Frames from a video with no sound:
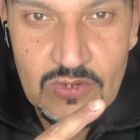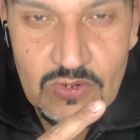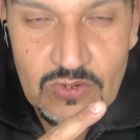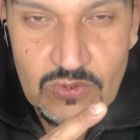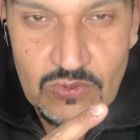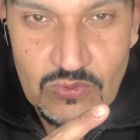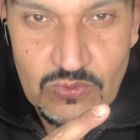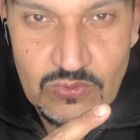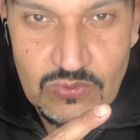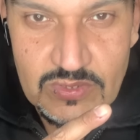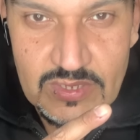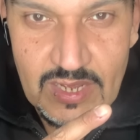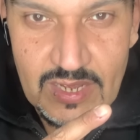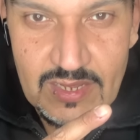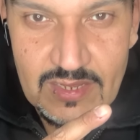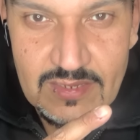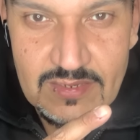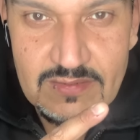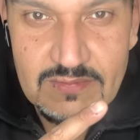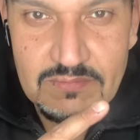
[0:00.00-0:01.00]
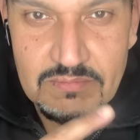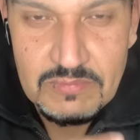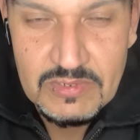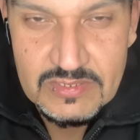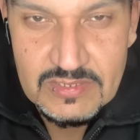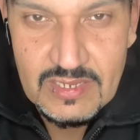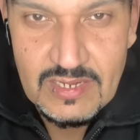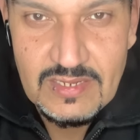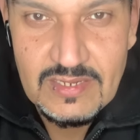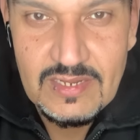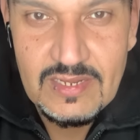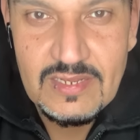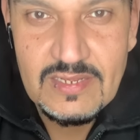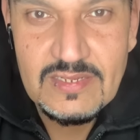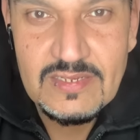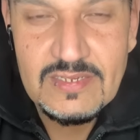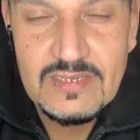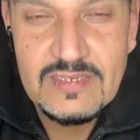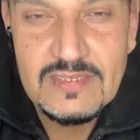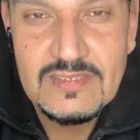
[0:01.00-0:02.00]
لو ده بطلنا
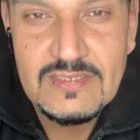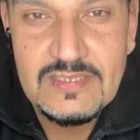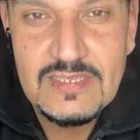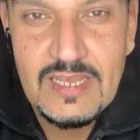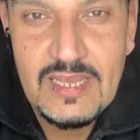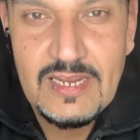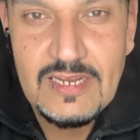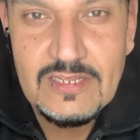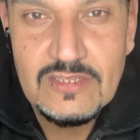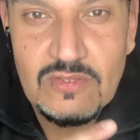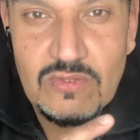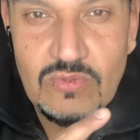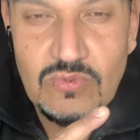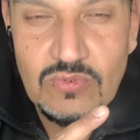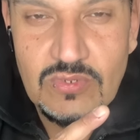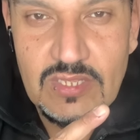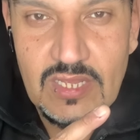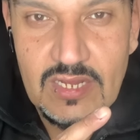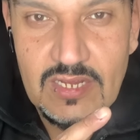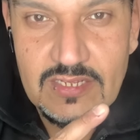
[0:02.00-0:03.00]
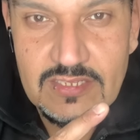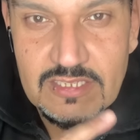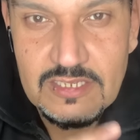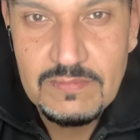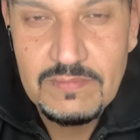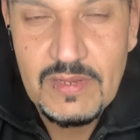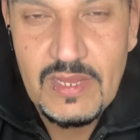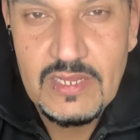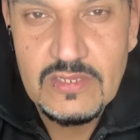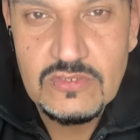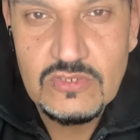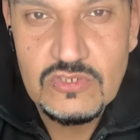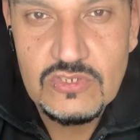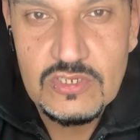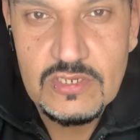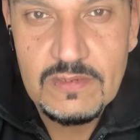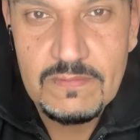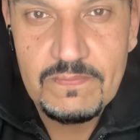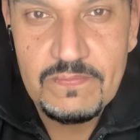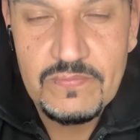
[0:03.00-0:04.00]
التالت لو ده خطيب
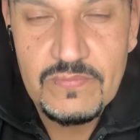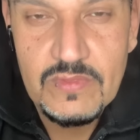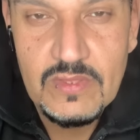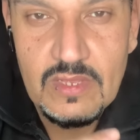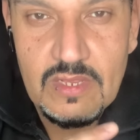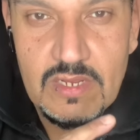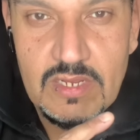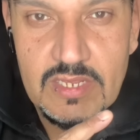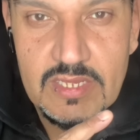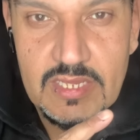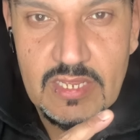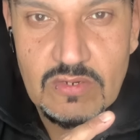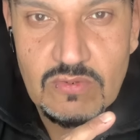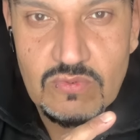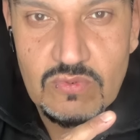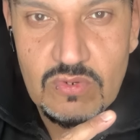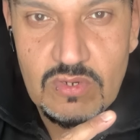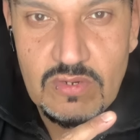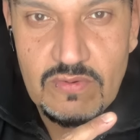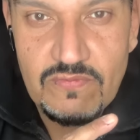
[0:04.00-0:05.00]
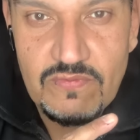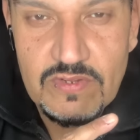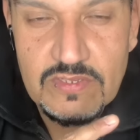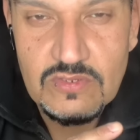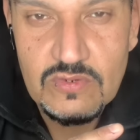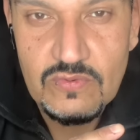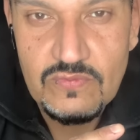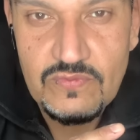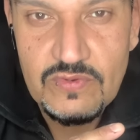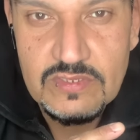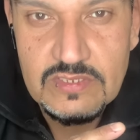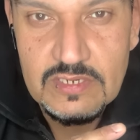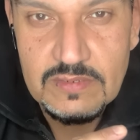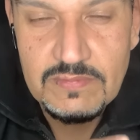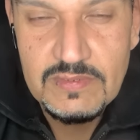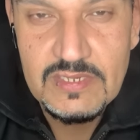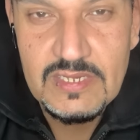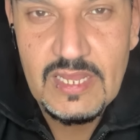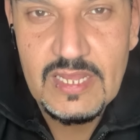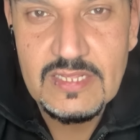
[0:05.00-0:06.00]
انجي اللي كان كل فتره وفتره
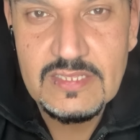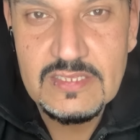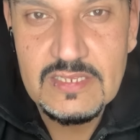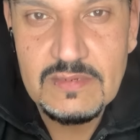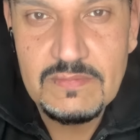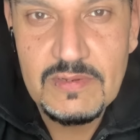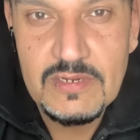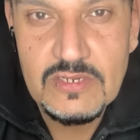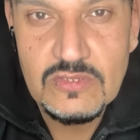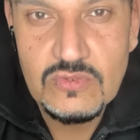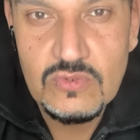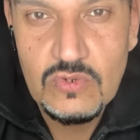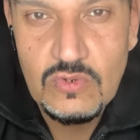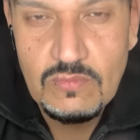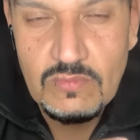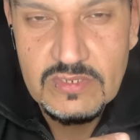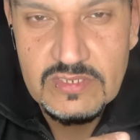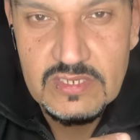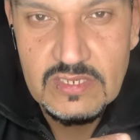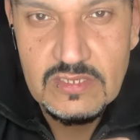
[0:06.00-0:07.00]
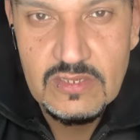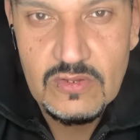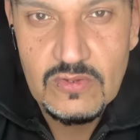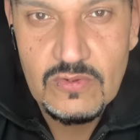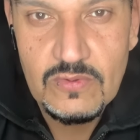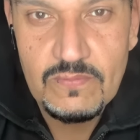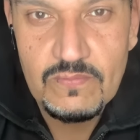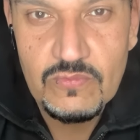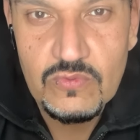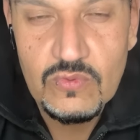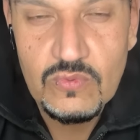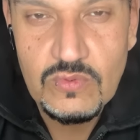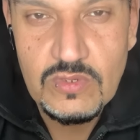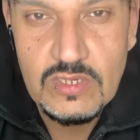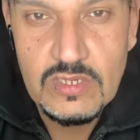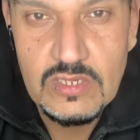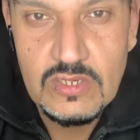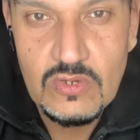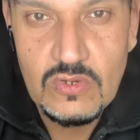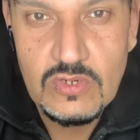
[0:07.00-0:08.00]
بيجي عند البنات دول هم صديقهم
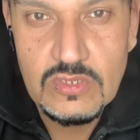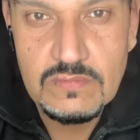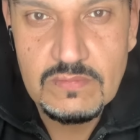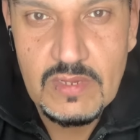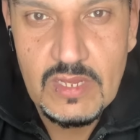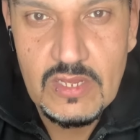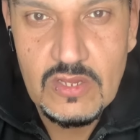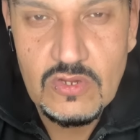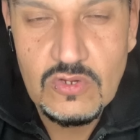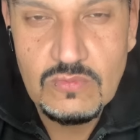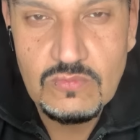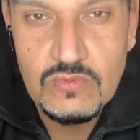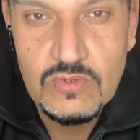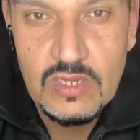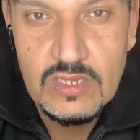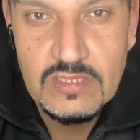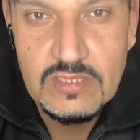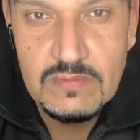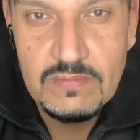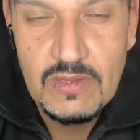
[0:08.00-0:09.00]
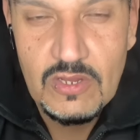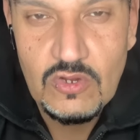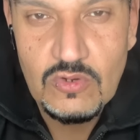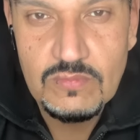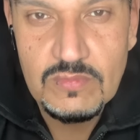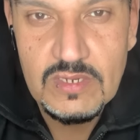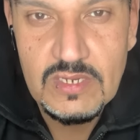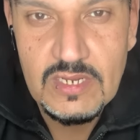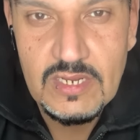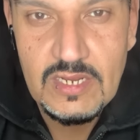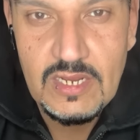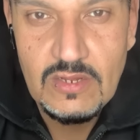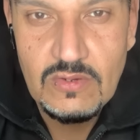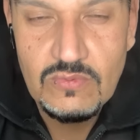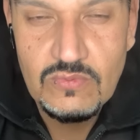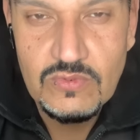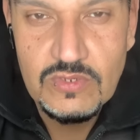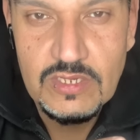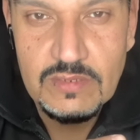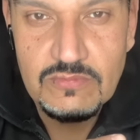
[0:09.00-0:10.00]
ويجي يقعد معاهم ويقضي معاهم الليله
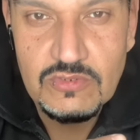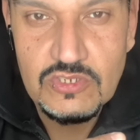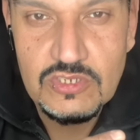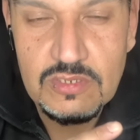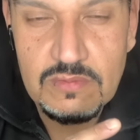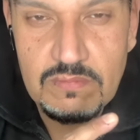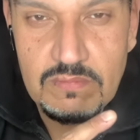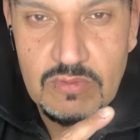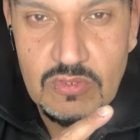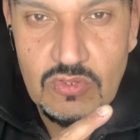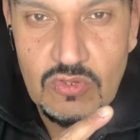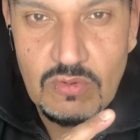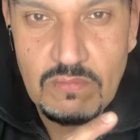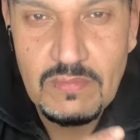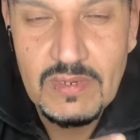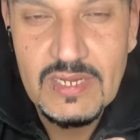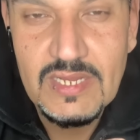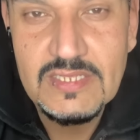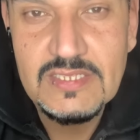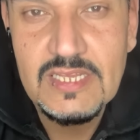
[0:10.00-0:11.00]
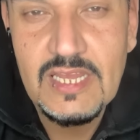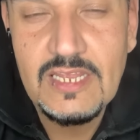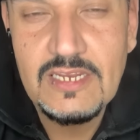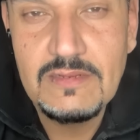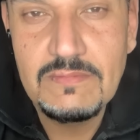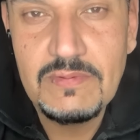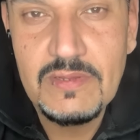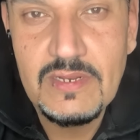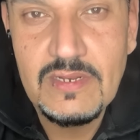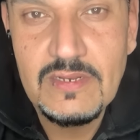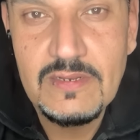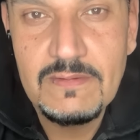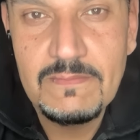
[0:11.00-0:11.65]
ويمشي من يوم ما جت انيبال